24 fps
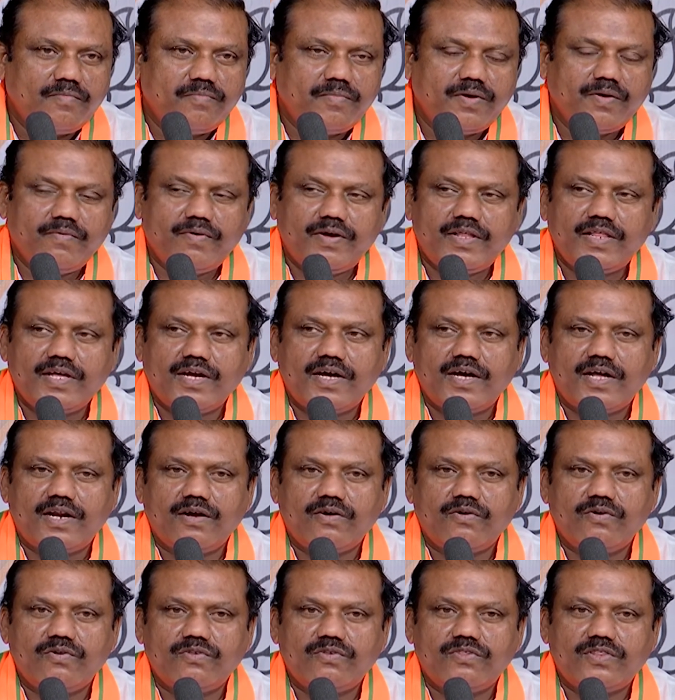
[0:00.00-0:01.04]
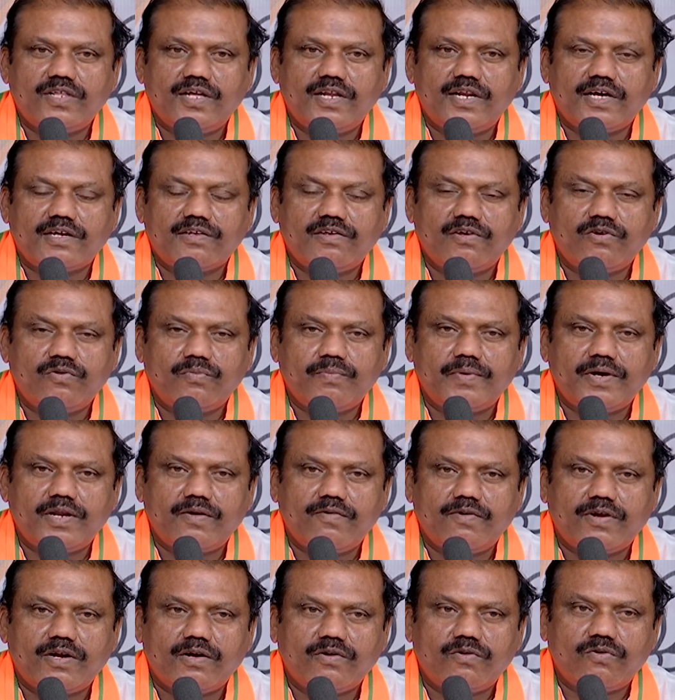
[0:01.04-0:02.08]
మేము అధికారంకి వస్తే లక్ష రూపాయల
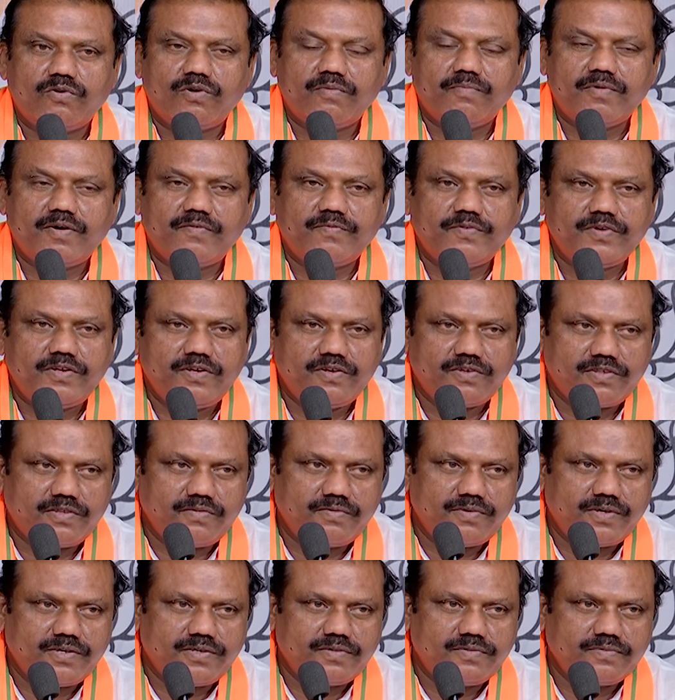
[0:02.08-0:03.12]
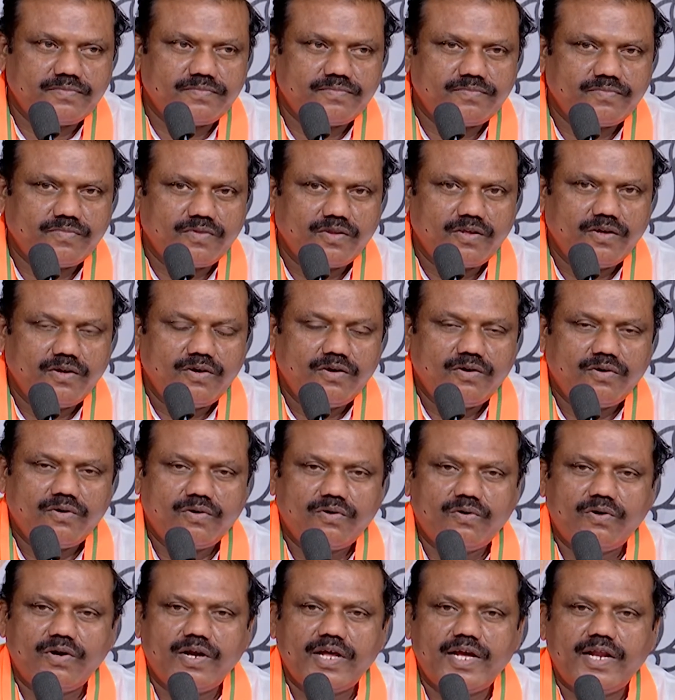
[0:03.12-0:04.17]
వరకు రుణమాఫీ చేస్తూ ఉన్నాం
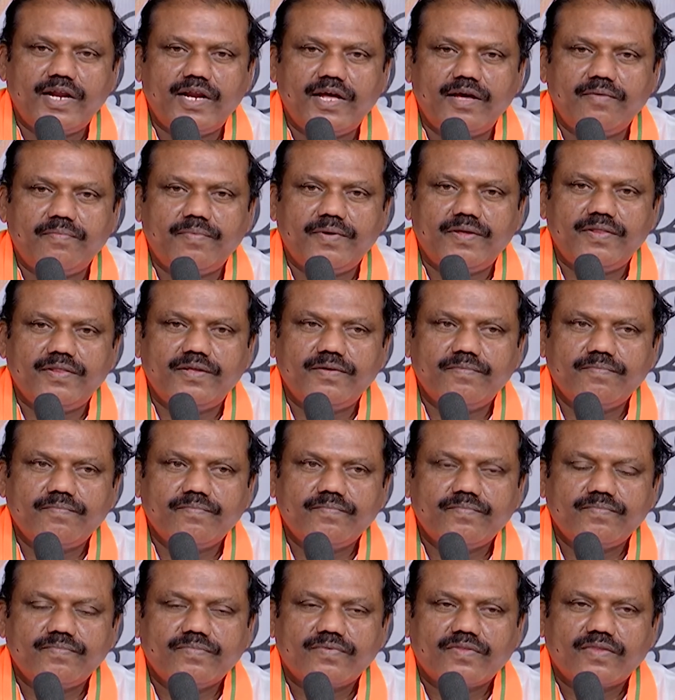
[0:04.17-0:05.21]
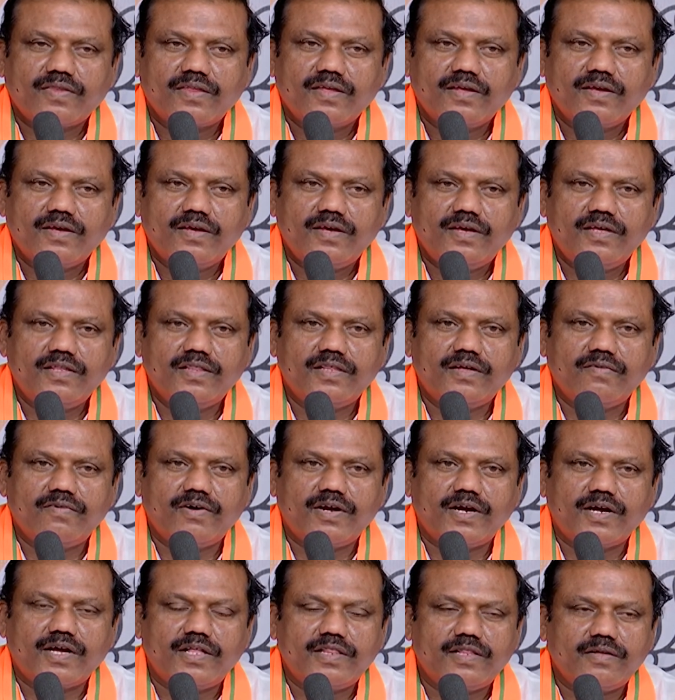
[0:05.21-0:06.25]
రెండేళ్ళు అయిపోయింది
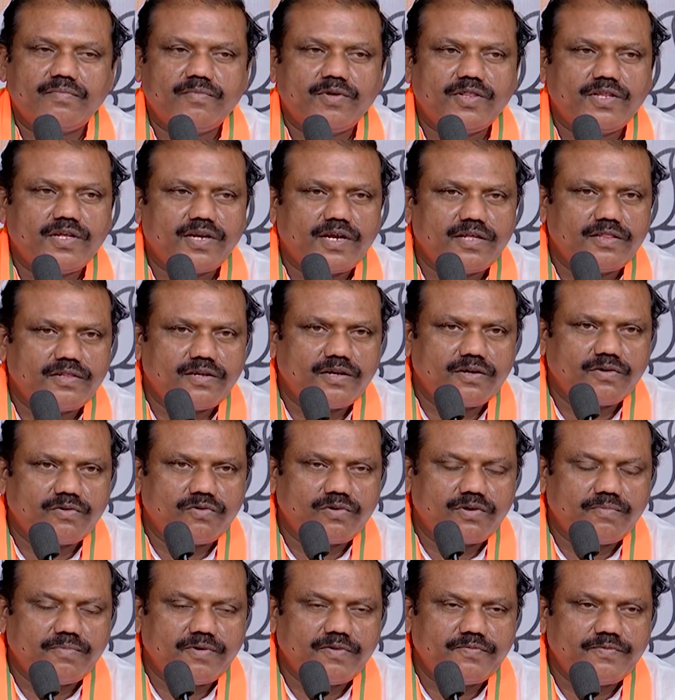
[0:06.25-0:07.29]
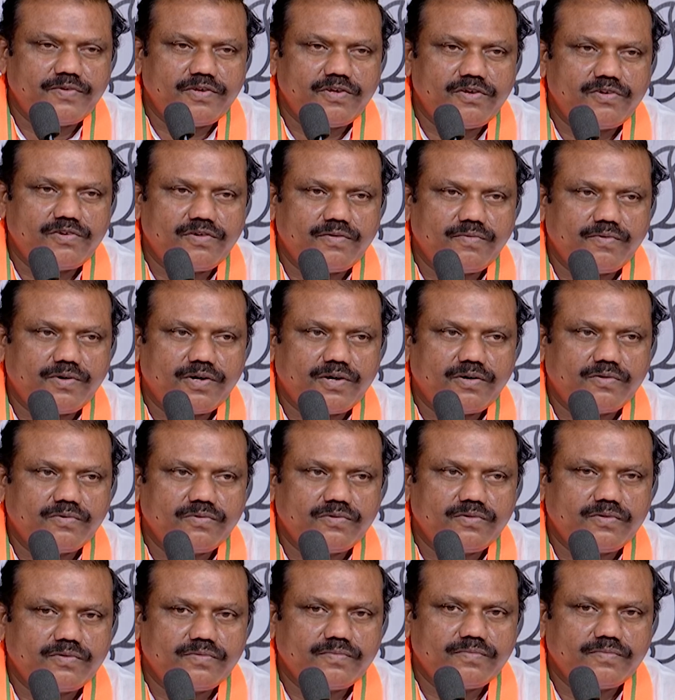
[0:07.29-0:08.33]
ఇంతవరకు ఎంతమంది రైతులకు రుణమాఫీ చేసినామని అడుగుతుంది